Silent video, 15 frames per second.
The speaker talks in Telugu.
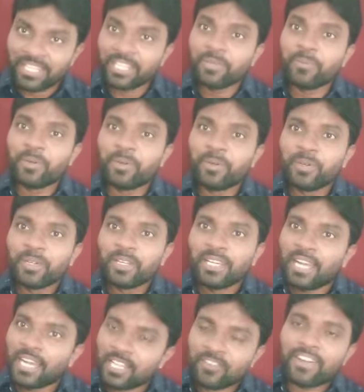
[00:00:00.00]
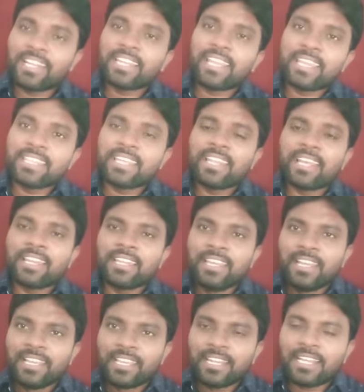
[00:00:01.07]
ఏమో అది వాళ్ళకే తెలియాలి
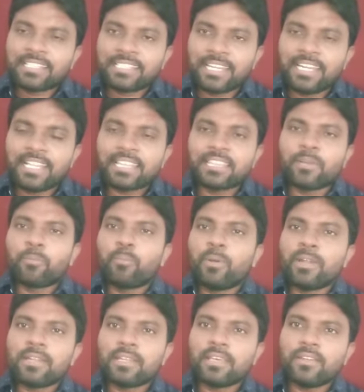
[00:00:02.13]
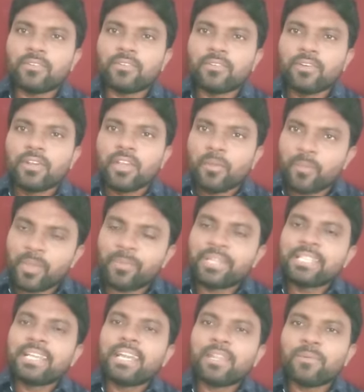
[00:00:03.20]
ఇలా చేయడం తప్పు అంటారు మేము
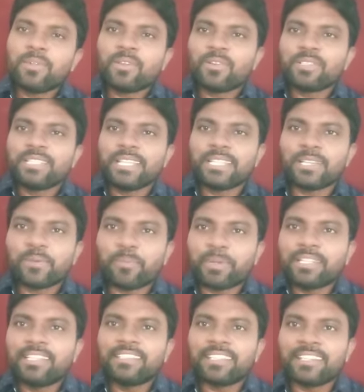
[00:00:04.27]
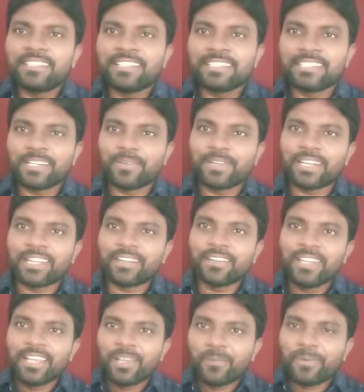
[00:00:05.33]
అధికారంలోకి వస్తే ఇంతకు పదింతలు చేస్తామంటారు
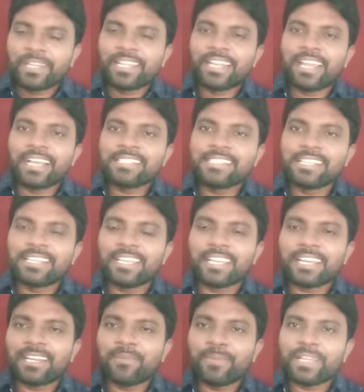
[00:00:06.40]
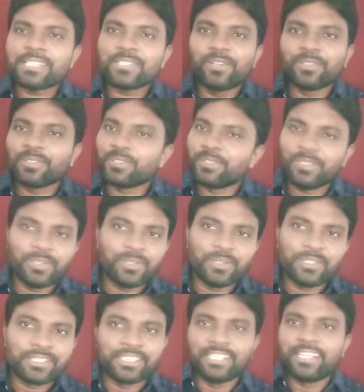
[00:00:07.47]
మరి లాజిక్ ఎక్కడ మ్యాచ్ అవుతుందో
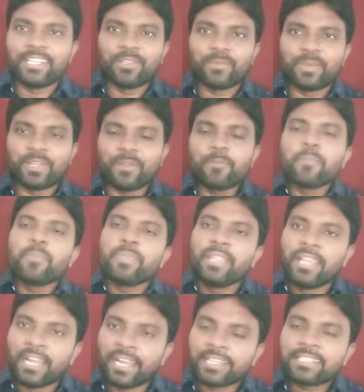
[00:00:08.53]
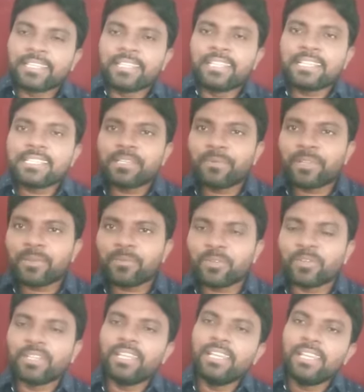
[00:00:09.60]
తెలియదు మరి అయితే ఇదే
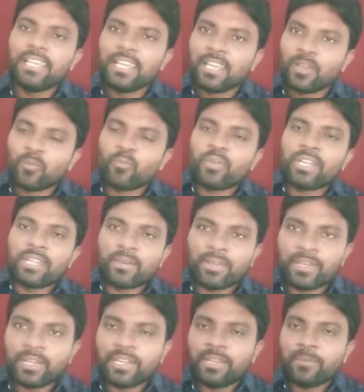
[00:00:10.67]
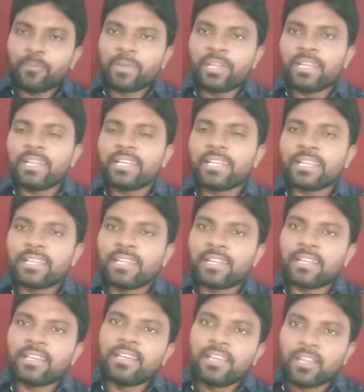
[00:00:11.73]
సమయంలోనే మొన్న నిన్నటికి
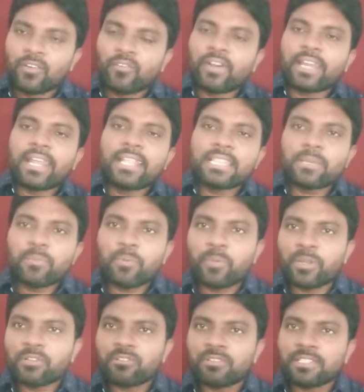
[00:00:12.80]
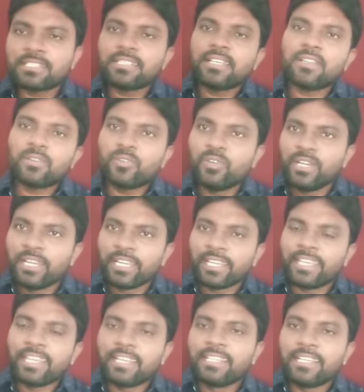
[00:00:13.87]
నిన్న వారాంతపు పలుకుల సారు
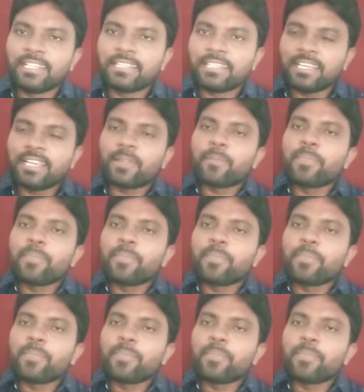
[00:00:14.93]
ఏదైతే